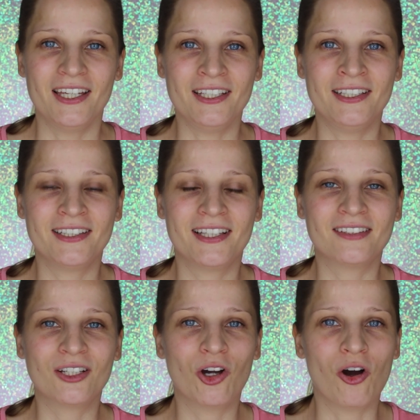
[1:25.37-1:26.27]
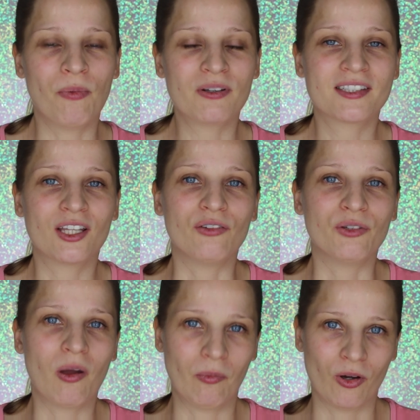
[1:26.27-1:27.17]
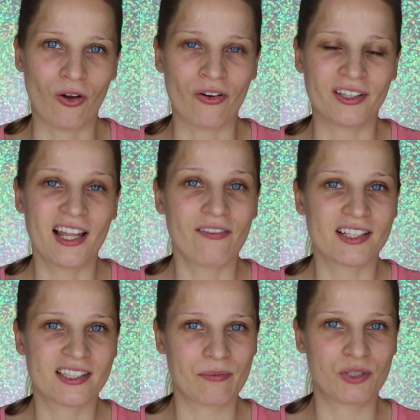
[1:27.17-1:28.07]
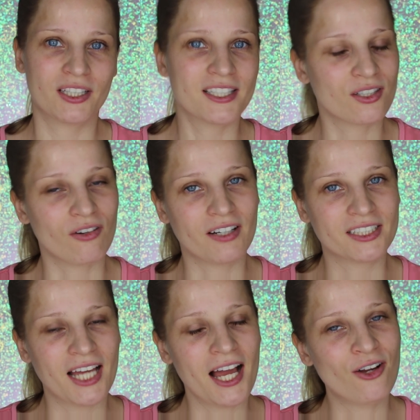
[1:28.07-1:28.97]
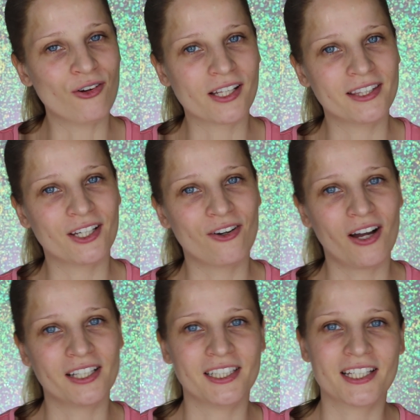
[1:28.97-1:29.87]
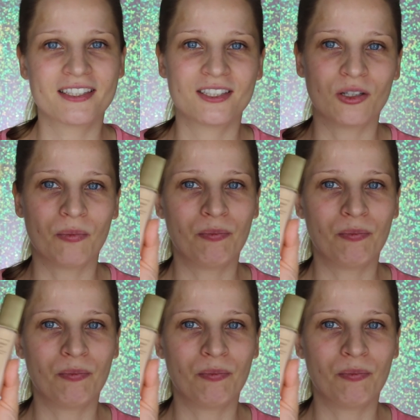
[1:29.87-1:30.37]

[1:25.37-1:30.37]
i dlatego postanowiłam go dla Was przetestować. A konkretnie kochani jest to